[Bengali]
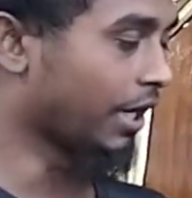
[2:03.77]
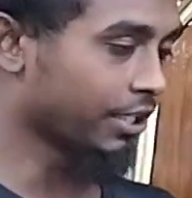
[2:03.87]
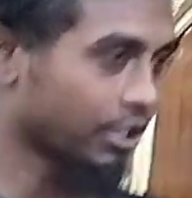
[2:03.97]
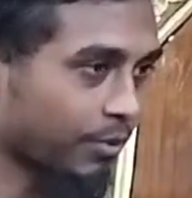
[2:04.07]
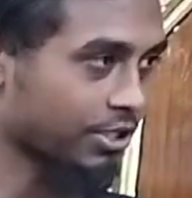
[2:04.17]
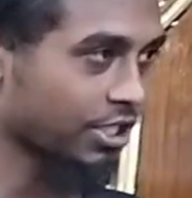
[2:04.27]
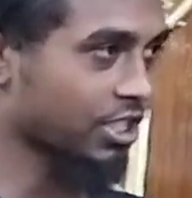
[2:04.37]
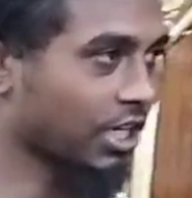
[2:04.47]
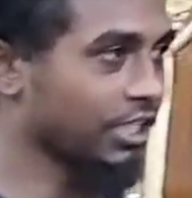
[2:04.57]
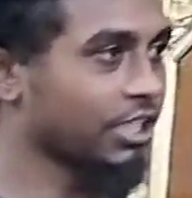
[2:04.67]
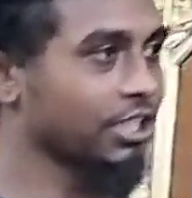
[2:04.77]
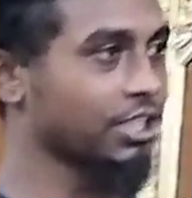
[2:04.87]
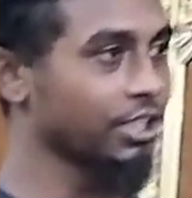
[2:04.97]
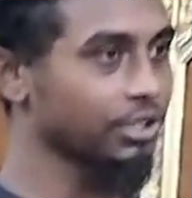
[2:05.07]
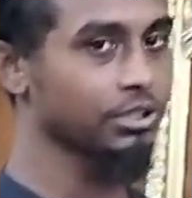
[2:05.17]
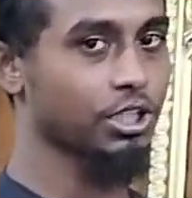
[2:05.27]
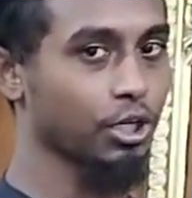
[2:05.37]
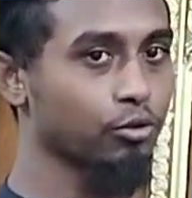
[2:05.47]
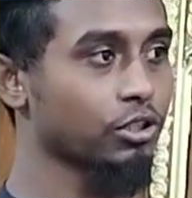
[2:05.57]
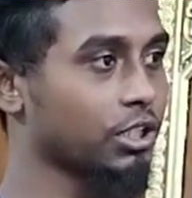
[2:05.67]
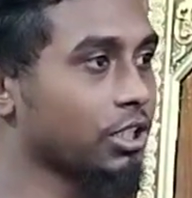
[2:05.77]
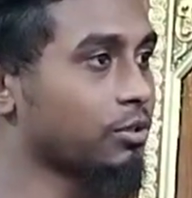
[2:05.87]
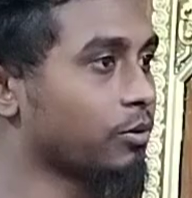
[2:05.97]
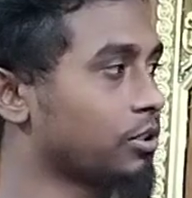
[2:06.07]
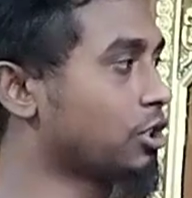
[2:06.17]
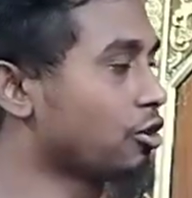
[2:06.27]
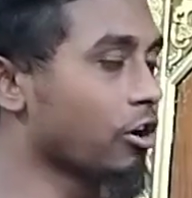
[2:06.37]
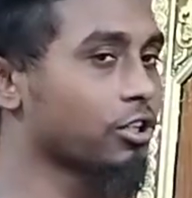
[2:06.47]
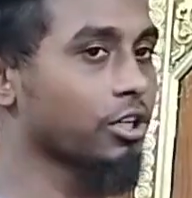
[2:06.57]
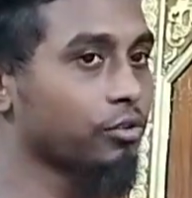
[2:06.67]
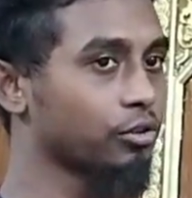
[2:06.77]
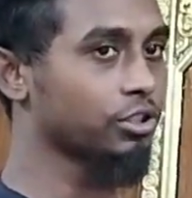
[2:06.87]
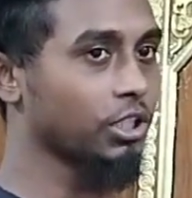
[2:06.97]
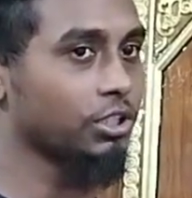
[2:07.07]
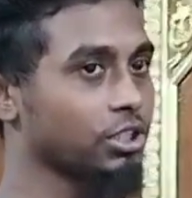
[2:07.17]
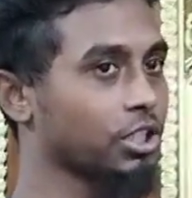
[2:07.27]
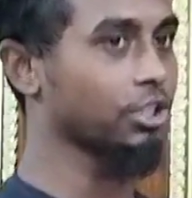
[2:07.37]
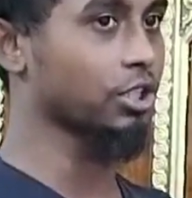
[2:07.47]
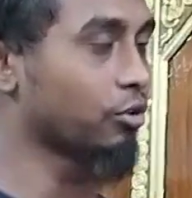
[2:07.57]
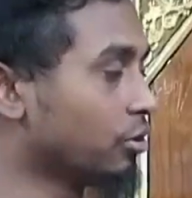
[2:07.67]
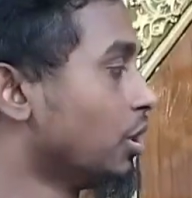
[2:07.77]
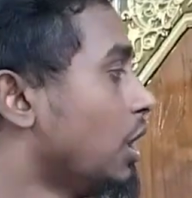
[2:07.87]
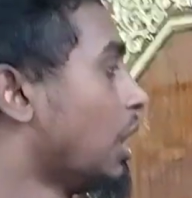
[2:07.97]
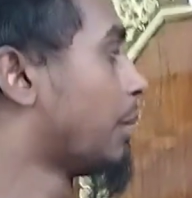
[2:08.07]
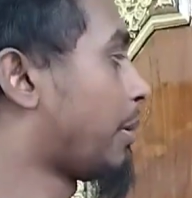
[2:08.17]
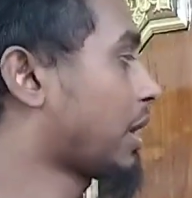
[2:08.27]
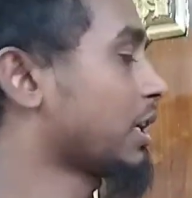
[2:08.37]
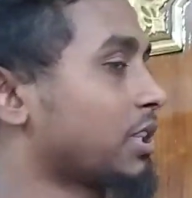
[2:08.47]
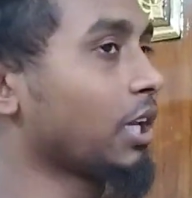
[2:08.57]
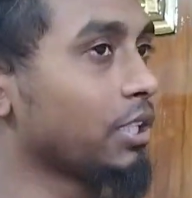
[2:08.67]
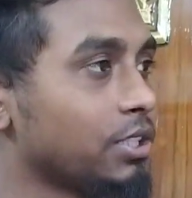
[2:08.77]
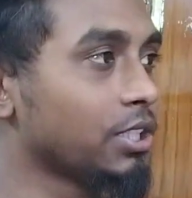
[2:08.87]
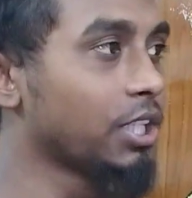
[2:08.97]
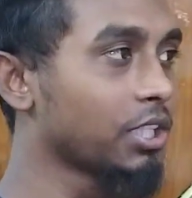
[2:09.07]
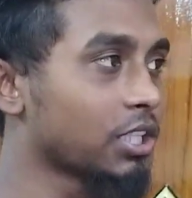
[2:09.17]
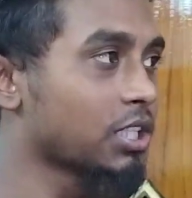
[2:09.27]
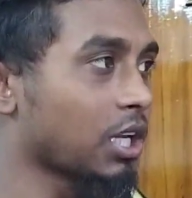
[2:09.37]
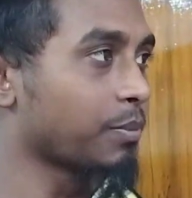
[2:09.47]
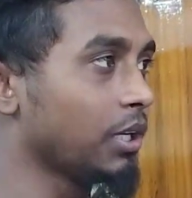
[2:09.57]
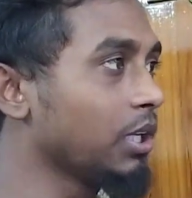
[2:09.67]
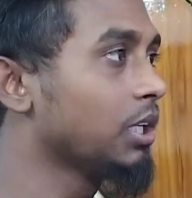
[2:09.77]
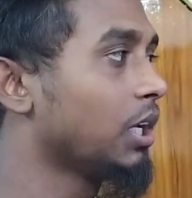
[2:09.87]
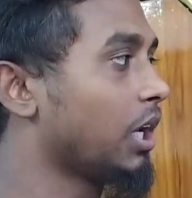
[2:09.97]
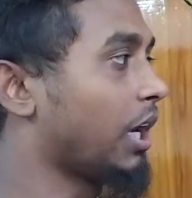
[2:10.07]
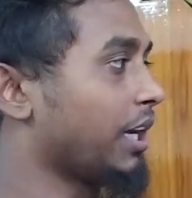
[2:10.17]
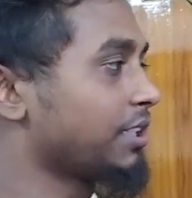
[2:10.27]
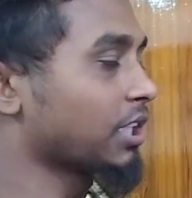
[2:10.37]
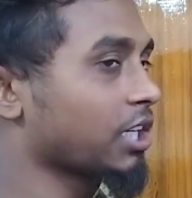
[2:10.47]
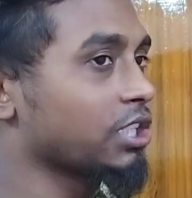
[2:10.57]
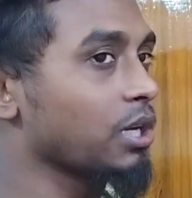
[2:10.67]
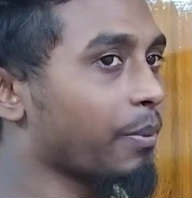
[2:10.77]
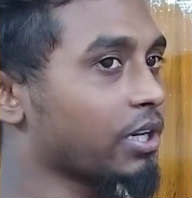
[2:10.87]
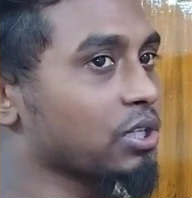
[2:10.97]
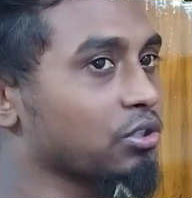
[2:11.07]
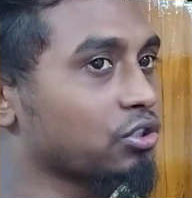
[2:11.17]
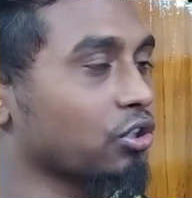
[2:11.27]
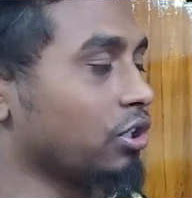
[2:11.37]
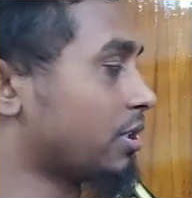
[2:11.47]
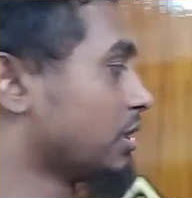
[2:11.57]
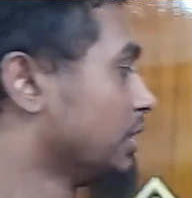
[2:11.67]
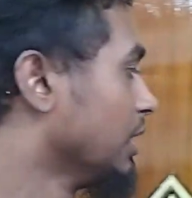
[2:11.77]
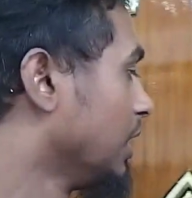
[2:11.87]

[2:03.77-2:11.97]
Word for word: হান্ড্রেড পার্সেন্ট শাড়ি কাঠের সেগুন কাঠের চিটিয়াং সেগুন অরিজিনাল চিটাং সেগুন পাকা দেড় ইঞ্চি থিকনেস থাকবে হাইট একাশি পাশে উনচল্লিশ